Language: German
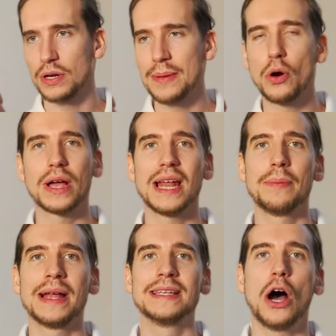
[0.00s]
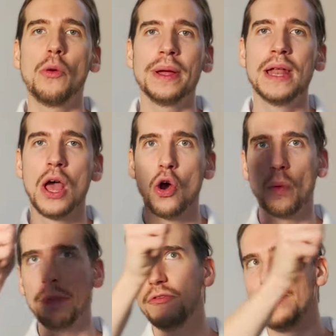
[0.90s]
nehme auch gerne meinen Daumen
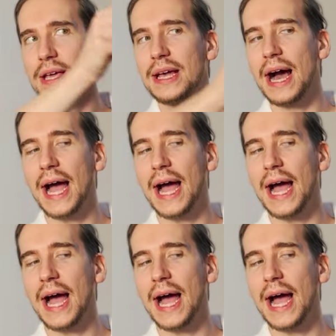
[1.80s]
und bewege